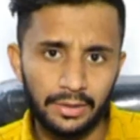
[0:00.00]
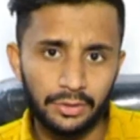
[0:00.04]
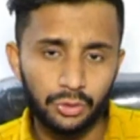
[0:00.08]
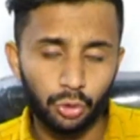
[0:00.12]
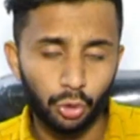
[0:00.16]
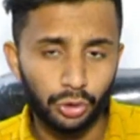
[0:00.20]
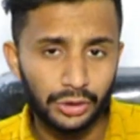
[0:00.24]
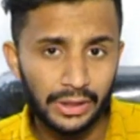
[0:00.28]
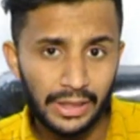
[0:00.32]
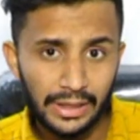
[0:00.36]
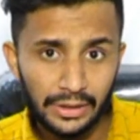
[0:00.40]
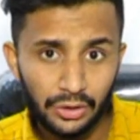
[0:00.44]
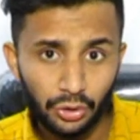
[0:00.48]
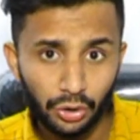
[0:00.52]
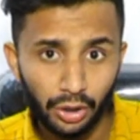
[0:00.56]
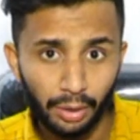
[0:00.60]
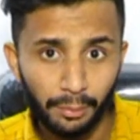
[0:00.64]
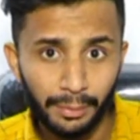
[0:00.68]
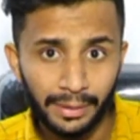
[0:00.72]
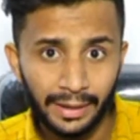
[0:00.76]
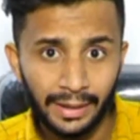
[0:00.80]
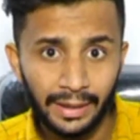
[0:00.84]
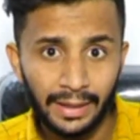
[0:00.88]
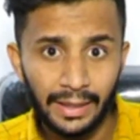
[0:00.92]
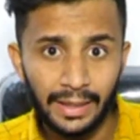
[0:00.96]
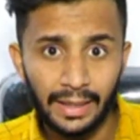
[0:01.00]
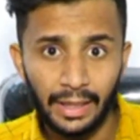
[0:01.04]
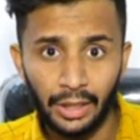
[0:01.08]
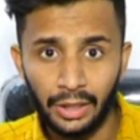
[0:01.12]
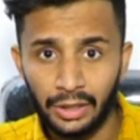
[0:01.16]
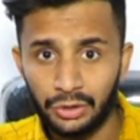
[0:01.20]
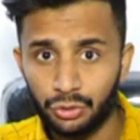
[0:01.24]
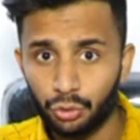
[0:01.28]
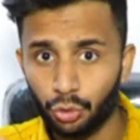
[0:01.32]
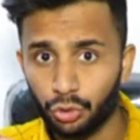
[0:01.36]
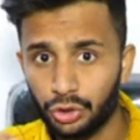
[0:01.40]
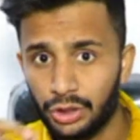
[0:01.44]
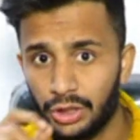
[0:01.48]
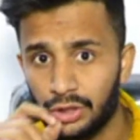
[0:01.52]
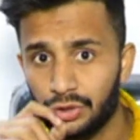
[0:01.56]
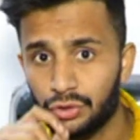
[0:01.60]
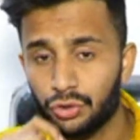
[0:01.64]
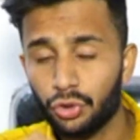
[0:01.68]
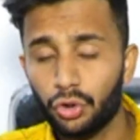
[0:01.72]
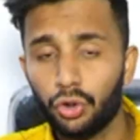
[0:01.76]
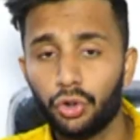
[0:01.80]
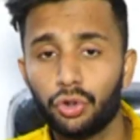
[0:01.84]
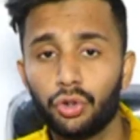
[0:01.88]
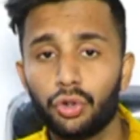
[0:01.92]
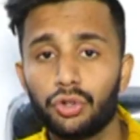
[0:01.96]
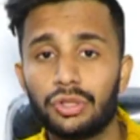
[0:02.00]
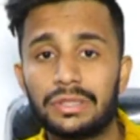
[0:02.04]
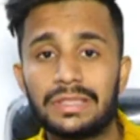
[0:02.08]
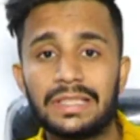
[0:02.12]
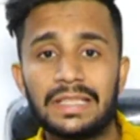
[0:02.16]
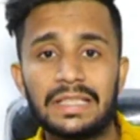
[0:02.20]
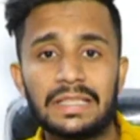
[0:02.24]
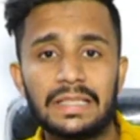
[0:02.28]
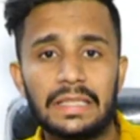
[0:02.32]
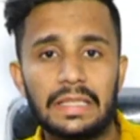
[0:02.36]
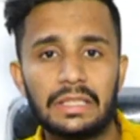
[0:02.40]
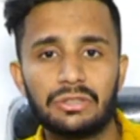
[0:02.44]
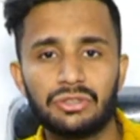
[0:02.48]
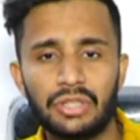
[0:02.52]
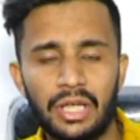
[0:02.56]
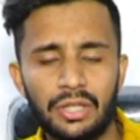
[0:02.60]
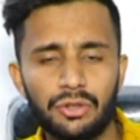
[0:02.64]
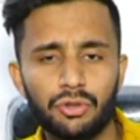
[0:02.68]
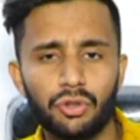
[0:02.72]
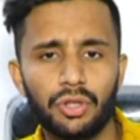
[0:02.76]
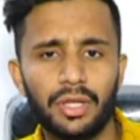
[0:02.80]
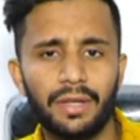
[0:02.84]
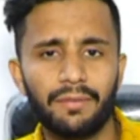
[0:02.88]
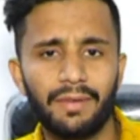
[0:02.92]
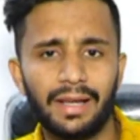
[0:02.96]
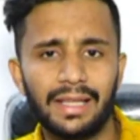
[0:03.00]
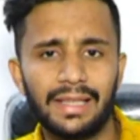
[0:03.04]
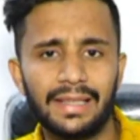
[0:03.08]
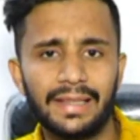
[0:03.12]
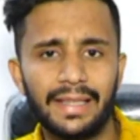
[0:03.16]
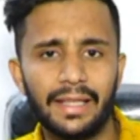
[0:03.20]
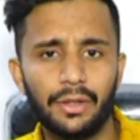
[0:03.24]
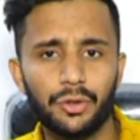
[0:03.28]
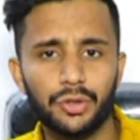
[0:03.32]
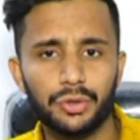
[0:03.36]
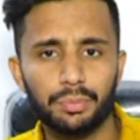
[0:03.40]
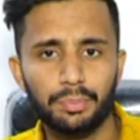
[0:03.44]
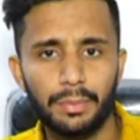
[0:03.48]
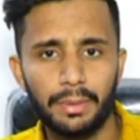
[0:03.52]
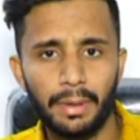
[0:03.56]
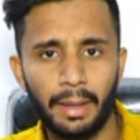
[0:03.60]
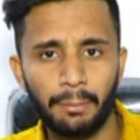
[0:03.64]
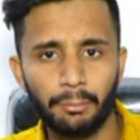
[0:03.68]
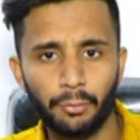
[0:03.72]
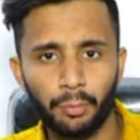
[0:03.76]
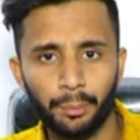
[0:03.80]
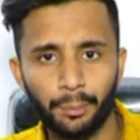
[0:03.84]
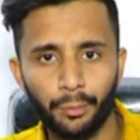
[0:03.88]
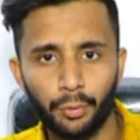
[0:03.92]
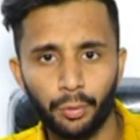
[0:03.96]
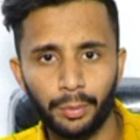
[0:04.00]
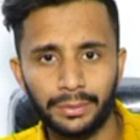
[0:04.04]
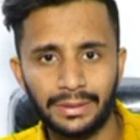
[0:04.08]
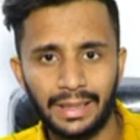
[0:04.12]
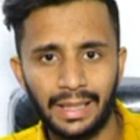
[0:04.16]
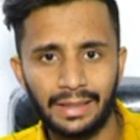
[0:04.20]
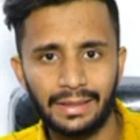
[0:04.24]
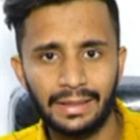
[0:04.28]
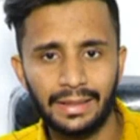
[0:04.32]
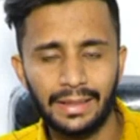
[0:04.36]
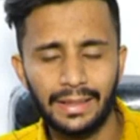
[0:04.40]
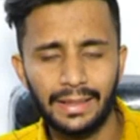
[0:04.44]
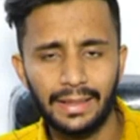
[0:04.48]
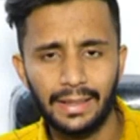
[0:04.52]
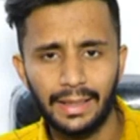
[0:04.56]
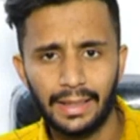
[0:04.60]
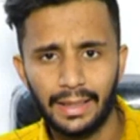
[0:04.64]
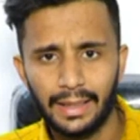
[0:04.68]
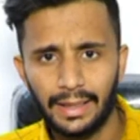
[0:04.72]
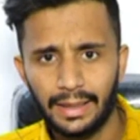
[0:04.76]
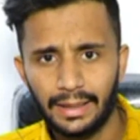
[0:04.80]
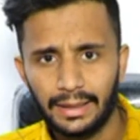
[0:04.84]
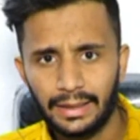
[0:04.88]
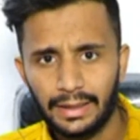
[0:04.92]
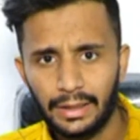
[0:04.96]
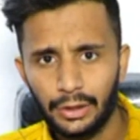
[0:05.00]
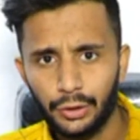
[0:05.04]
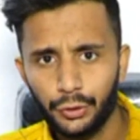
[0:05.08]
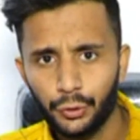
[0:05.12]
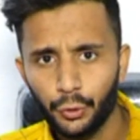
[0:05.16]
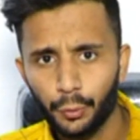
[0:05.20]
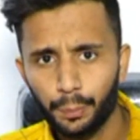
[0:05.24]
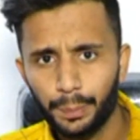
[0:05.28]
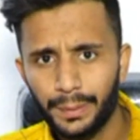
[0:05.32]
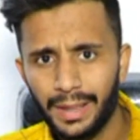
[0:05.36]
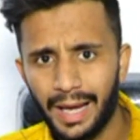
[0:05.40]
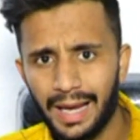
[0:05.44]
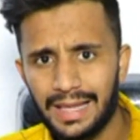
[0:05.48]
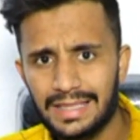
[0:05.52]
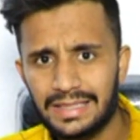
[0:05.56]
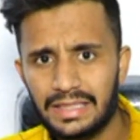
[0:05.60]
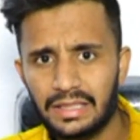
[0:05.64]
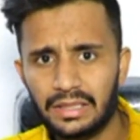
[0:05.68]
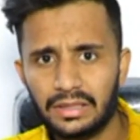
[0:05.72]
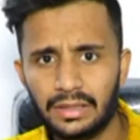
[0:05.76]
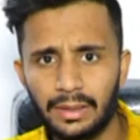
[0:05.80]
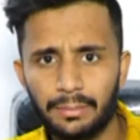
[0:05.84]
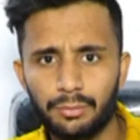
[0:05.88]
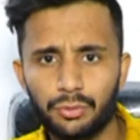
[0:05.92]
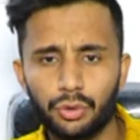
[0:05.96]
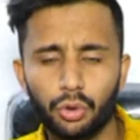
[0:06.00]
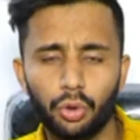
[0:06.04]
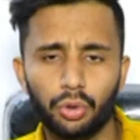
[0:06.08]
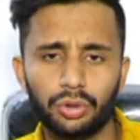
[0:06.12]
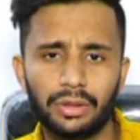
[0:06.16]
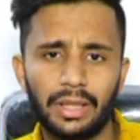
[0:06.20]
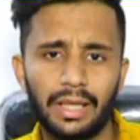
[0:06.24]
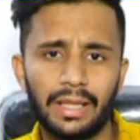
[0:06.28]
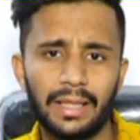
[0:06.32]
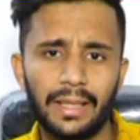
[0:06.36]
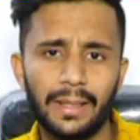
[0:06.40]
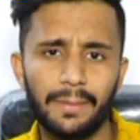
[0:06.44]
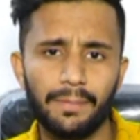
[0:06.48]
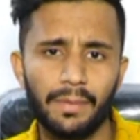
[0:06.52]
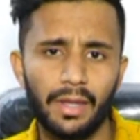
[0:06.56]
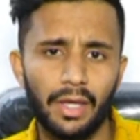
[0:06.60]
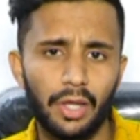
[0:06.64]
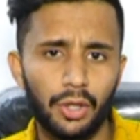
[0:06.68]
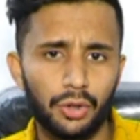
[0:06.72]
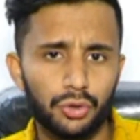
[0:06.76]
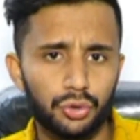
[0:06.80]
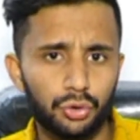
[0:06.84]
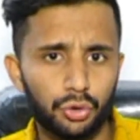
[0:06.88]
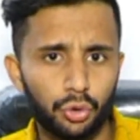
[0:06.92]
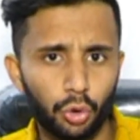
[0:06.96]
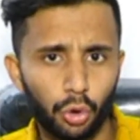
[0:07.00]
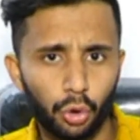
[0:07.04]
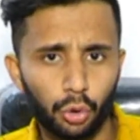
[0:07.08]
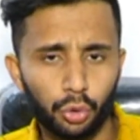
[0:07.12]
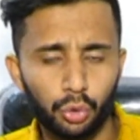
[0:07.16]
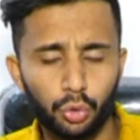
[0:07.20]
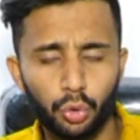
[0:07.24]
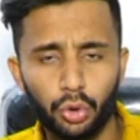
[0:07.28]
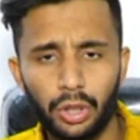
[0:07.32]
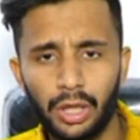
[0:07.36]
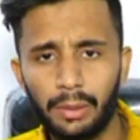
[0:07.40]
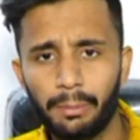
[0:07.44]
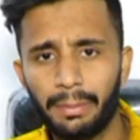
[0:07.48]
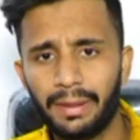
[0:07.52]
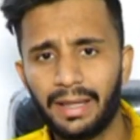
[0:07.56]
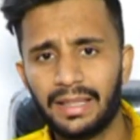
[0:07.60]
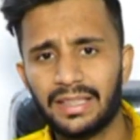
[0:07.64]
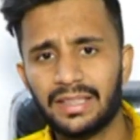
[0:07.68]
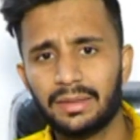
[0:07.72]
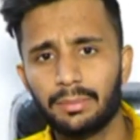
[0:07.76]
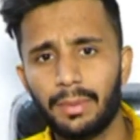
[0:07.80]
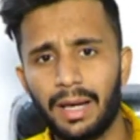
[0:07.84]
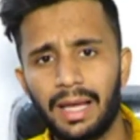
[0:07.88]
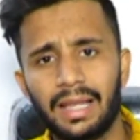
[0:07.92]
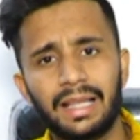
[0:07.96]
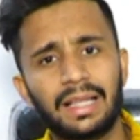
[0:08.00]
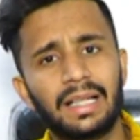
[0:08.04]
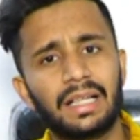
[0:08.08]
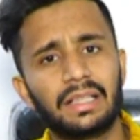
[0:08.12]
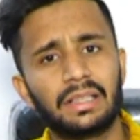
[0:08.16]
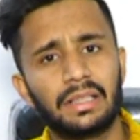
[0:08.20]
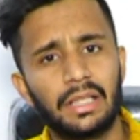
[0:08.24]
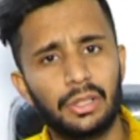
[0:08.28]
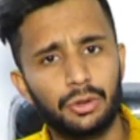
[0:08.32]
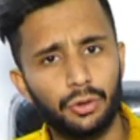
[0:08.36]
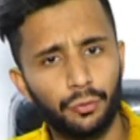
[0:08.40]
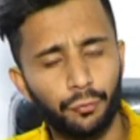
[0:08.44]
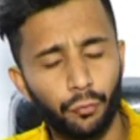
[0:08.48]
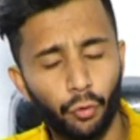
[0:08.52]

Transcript: चौथी जो खबर है चौथी जो चीज़ चेंज होने वाली है उसमें हमको बता दें कि यू सिस्टम जो होता है जो लोग गूगल पे का इस्तेमाल करते हैं जो